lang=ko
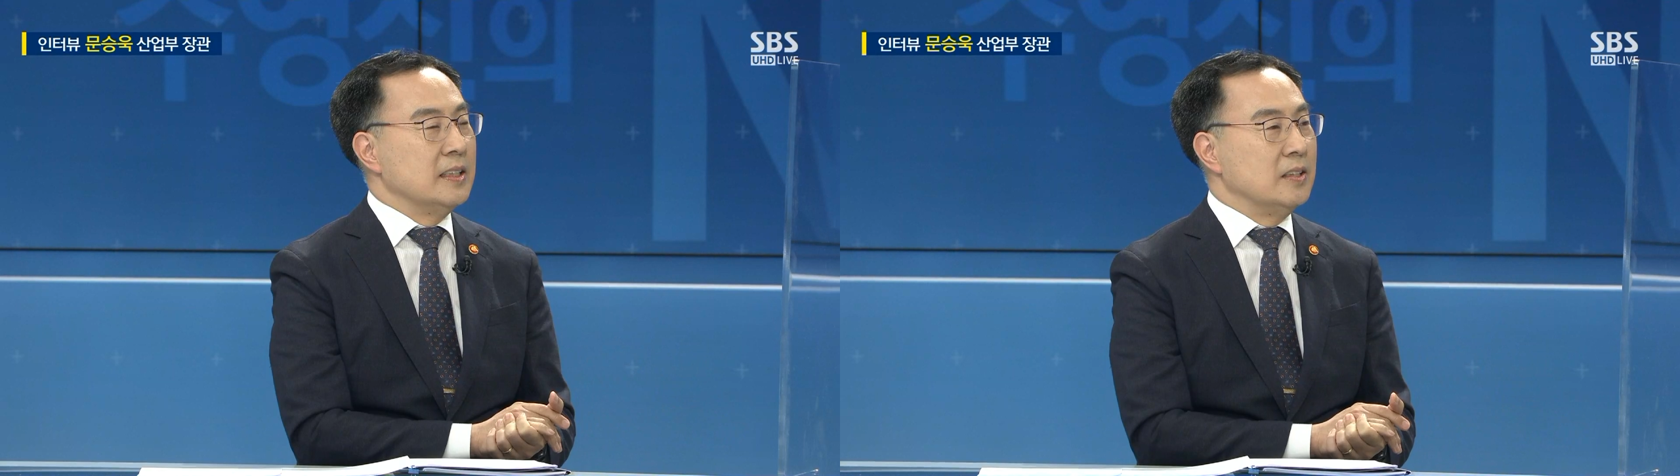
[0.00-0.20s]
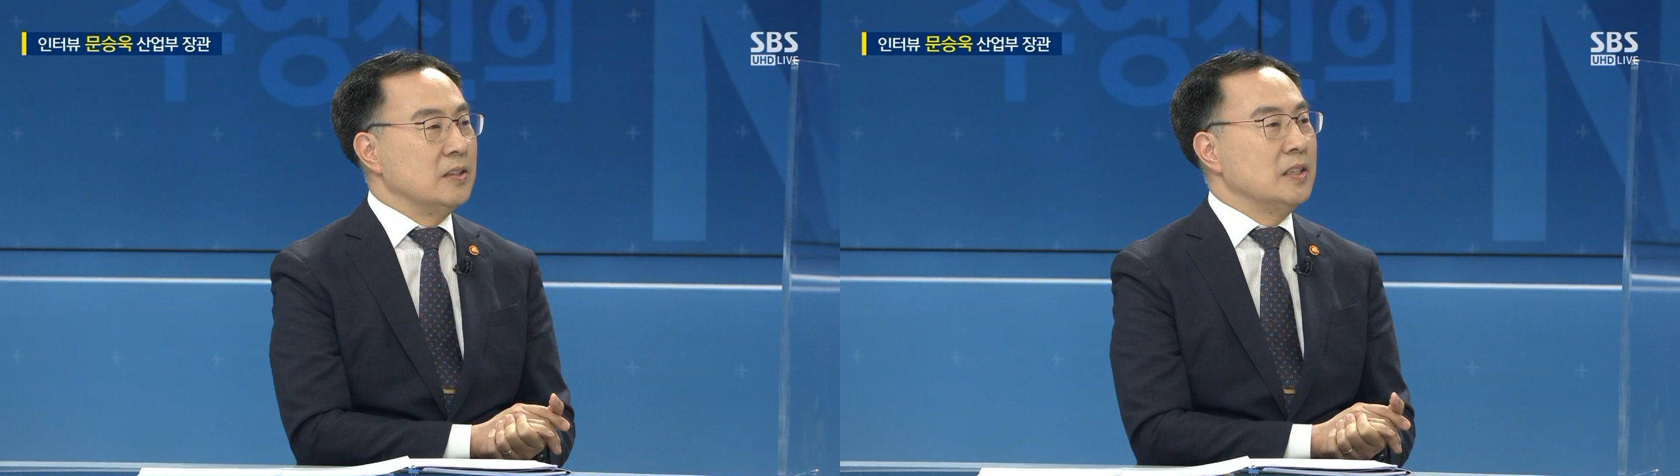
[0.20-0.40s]

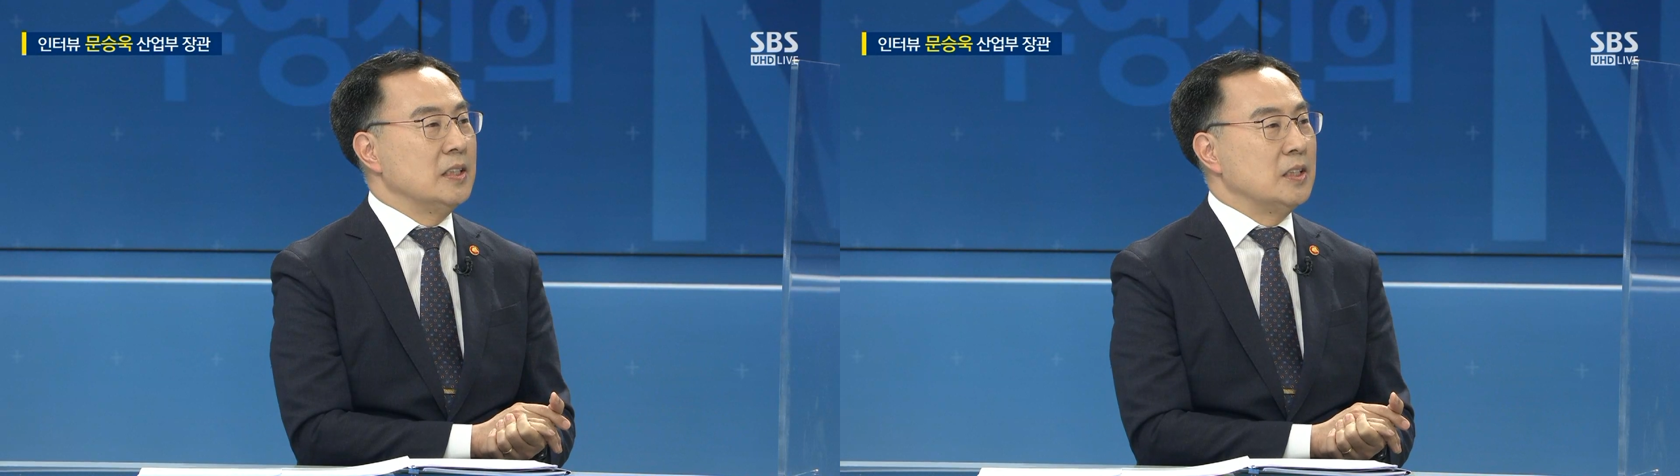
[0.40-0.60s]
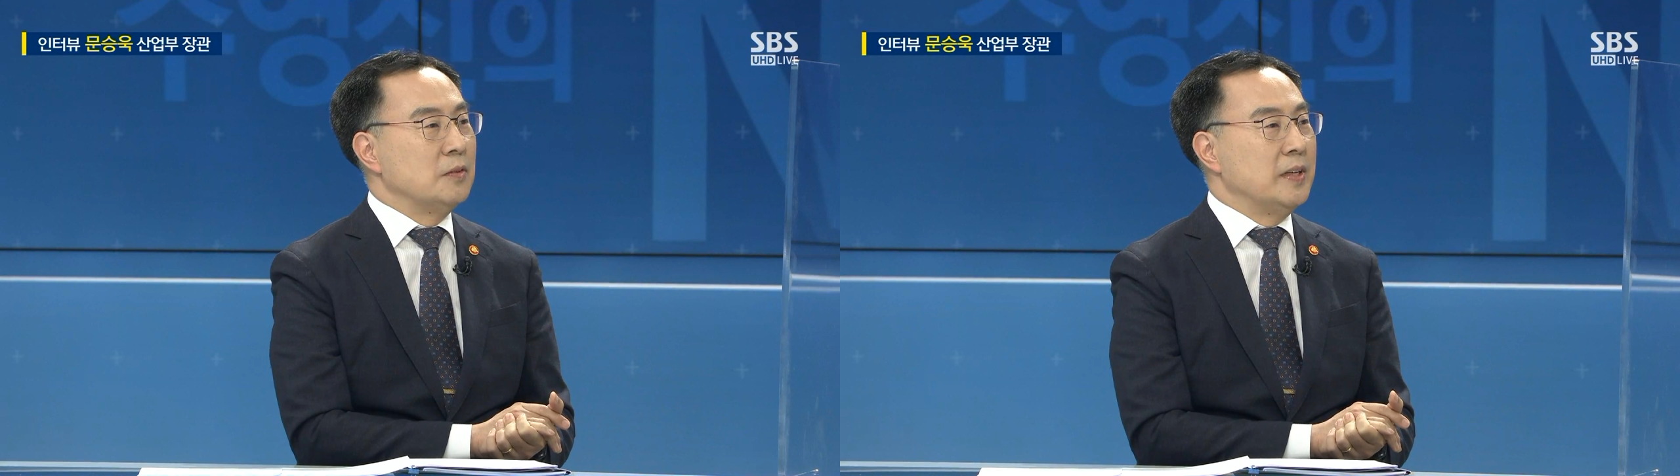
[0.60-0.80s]
이런
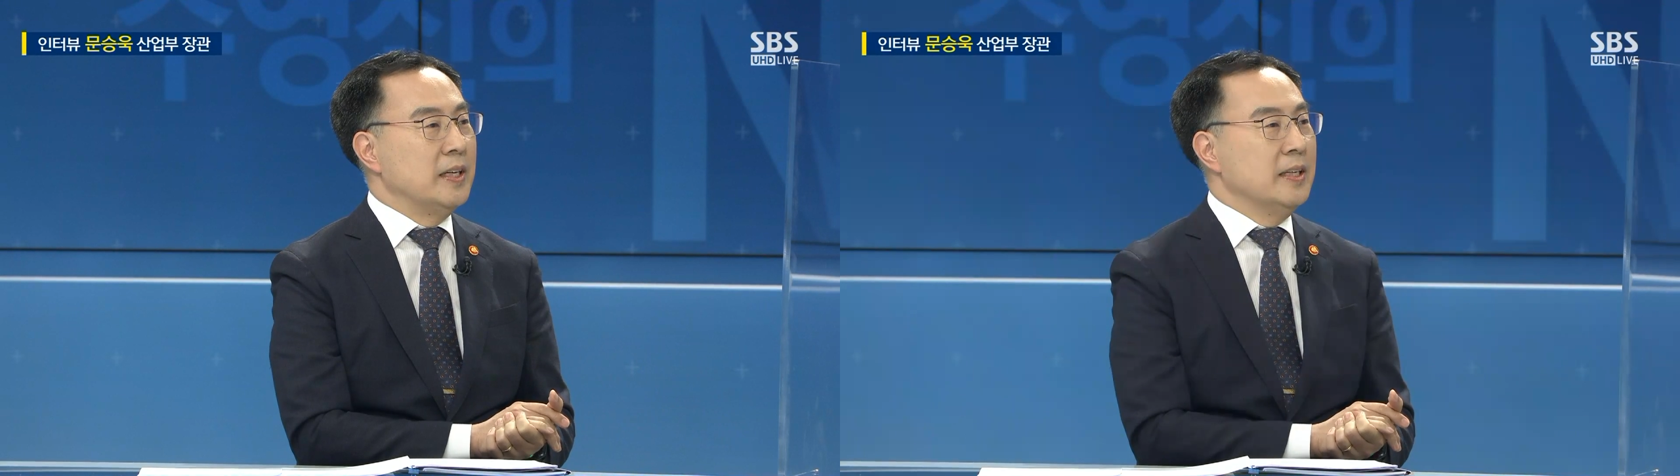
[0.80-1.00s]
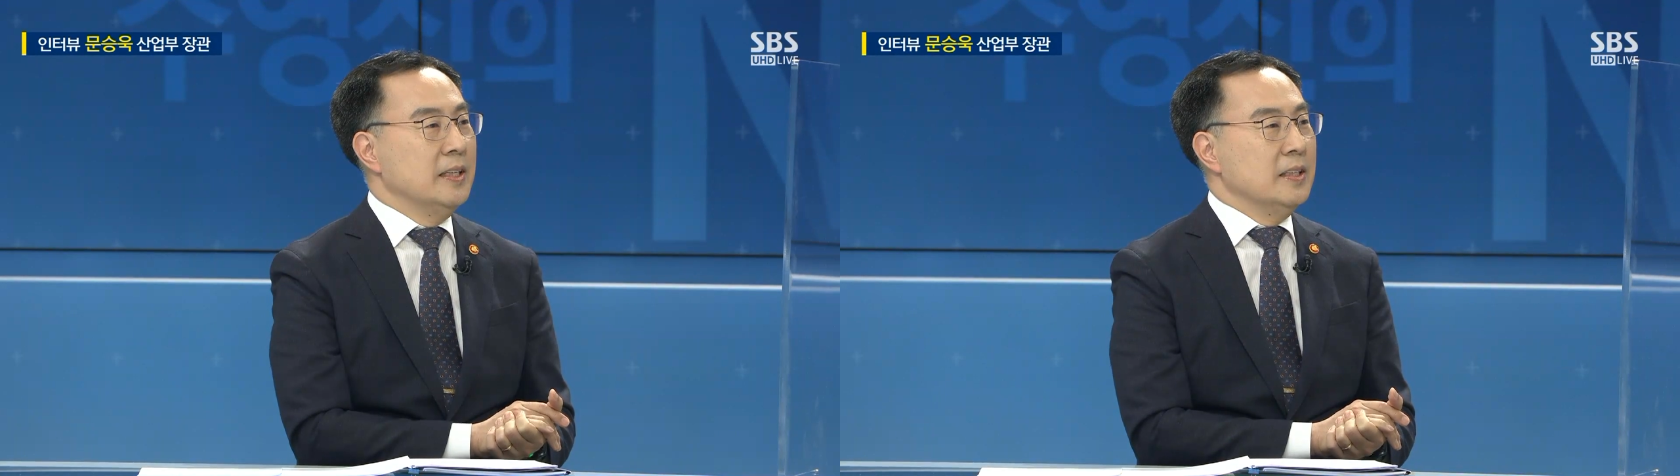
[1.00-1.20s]
시점에
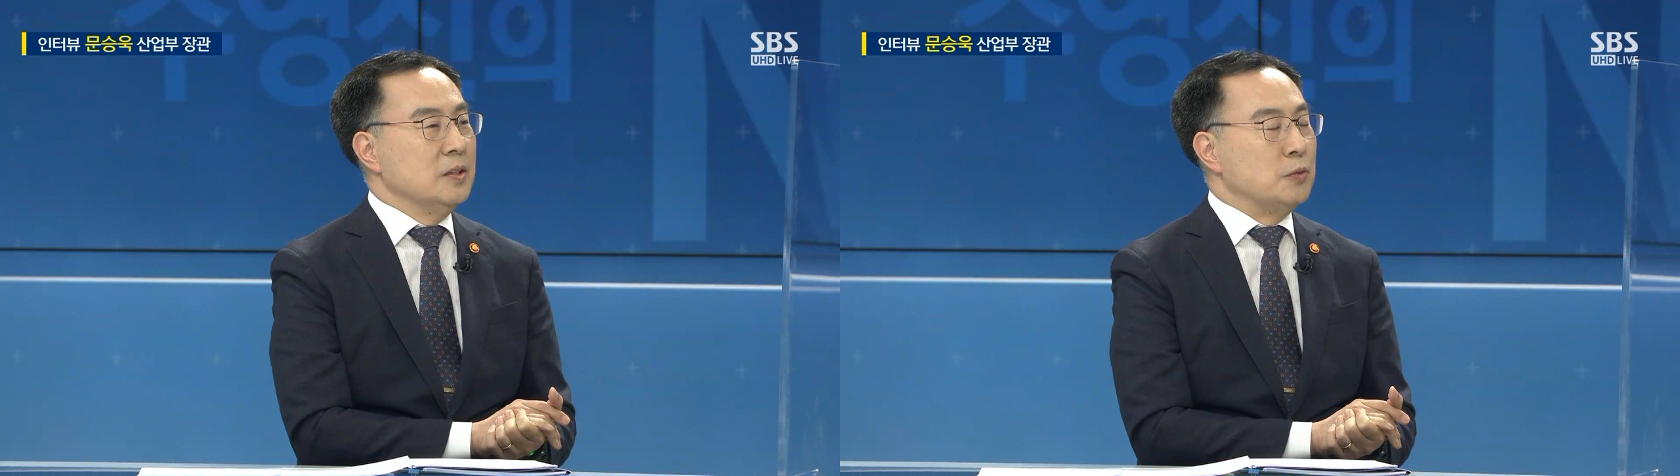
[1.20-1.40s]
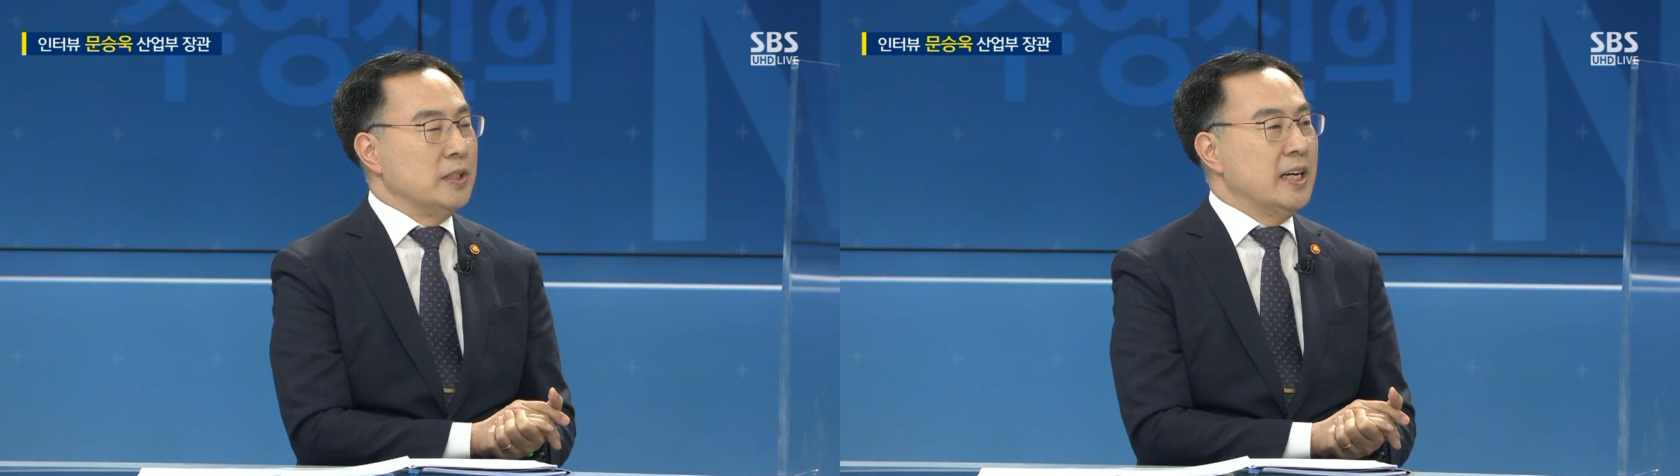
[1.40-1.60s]

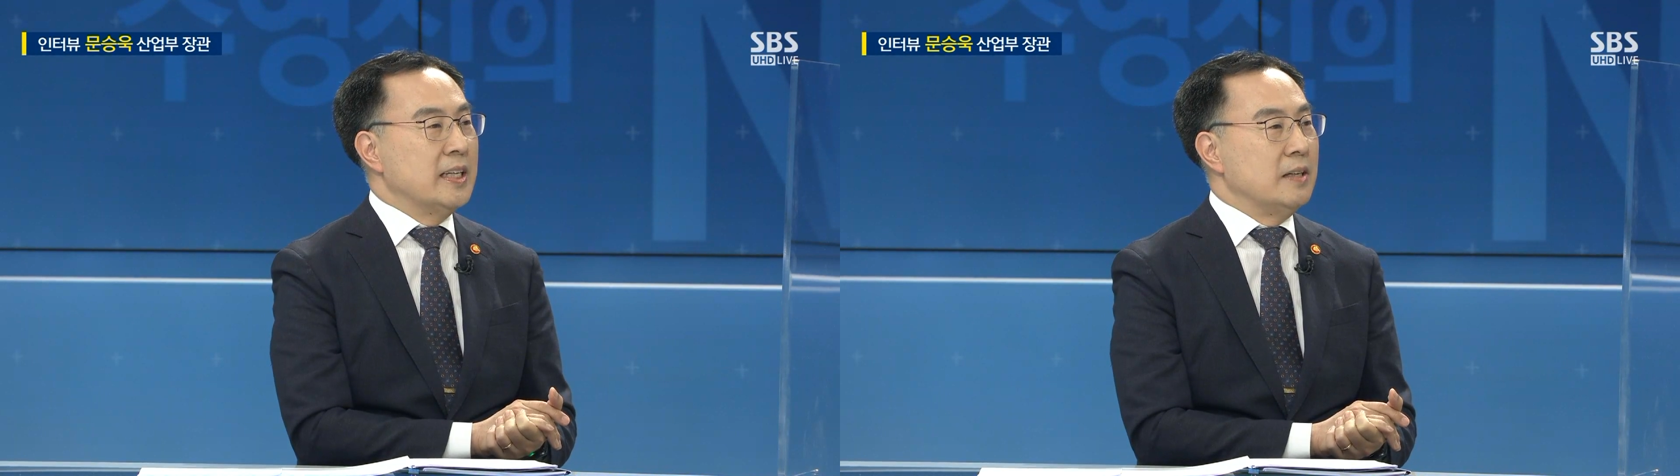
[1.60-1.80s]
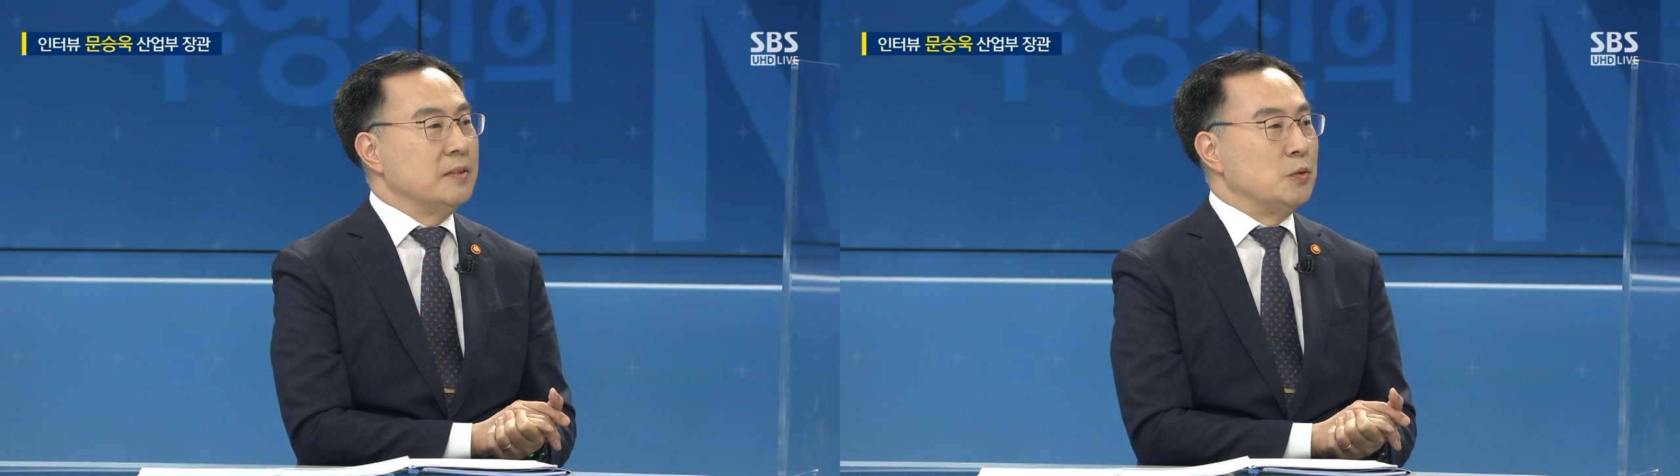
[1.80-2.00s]
우리가 안 가면